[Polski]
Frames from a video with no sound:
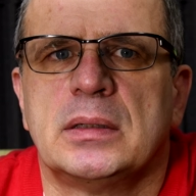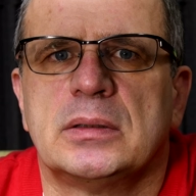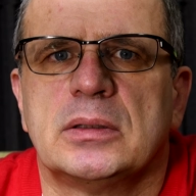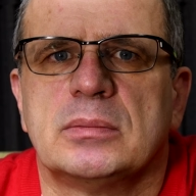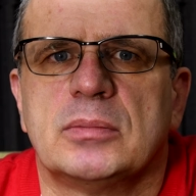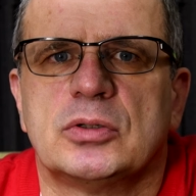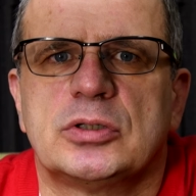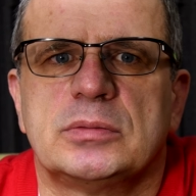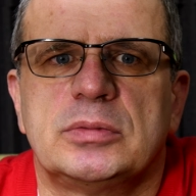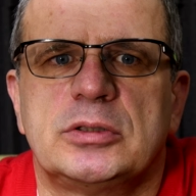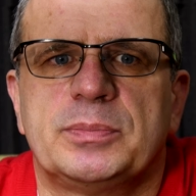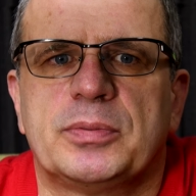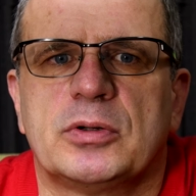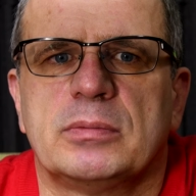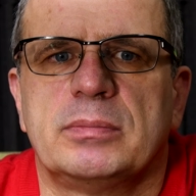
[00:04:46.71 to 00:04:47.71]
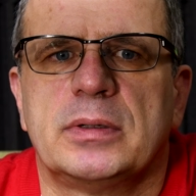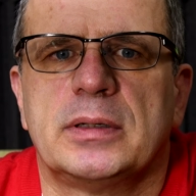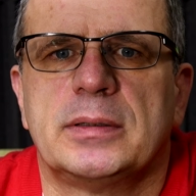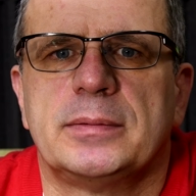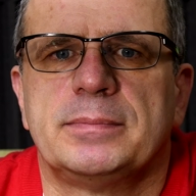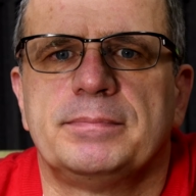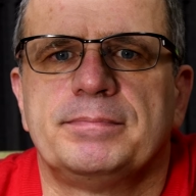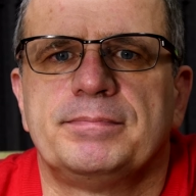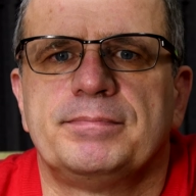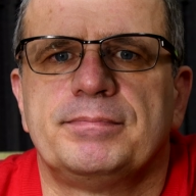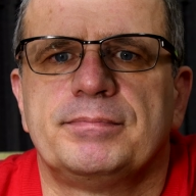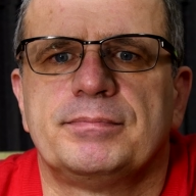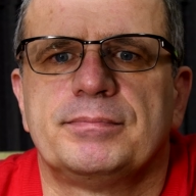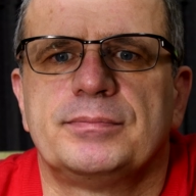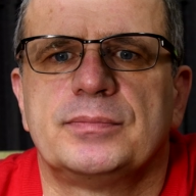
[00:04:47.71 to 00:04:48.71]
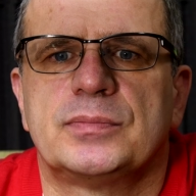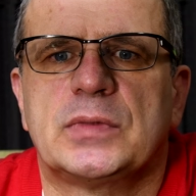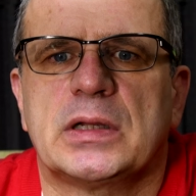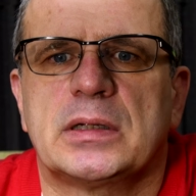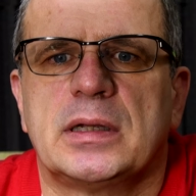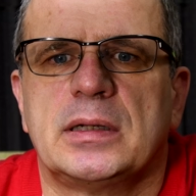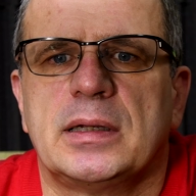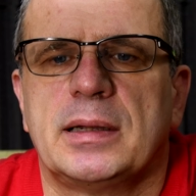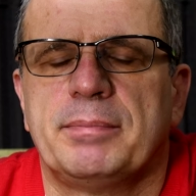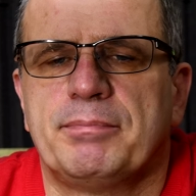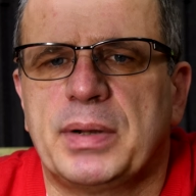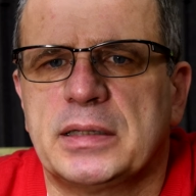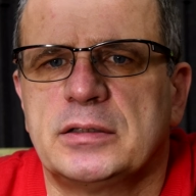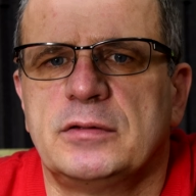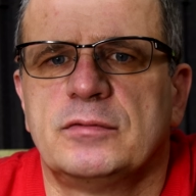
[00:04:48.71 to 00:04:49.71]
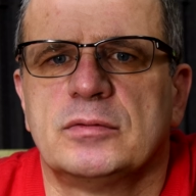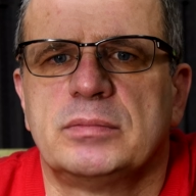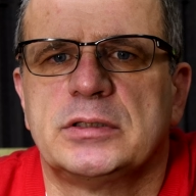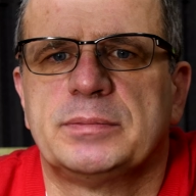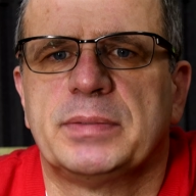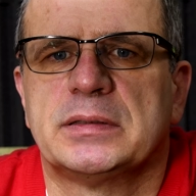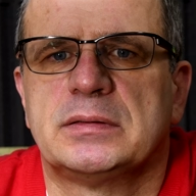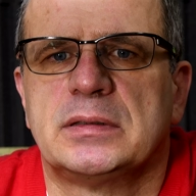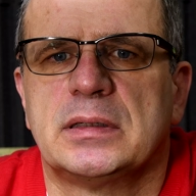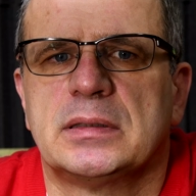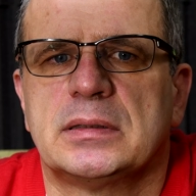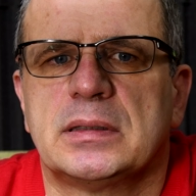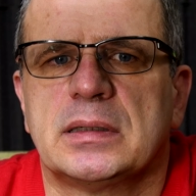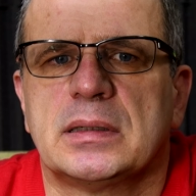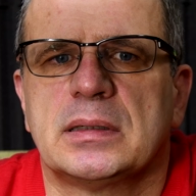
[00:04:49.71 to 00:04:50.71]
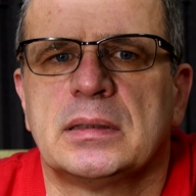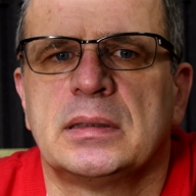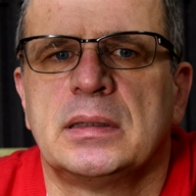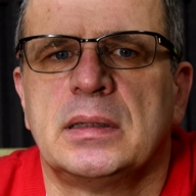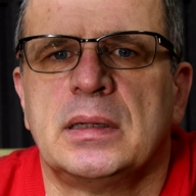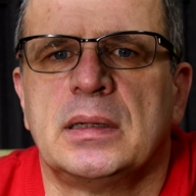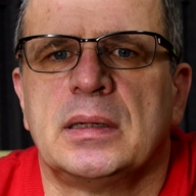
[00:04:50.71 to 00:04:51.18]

No może być problem takiej empatii wobec pacjenta,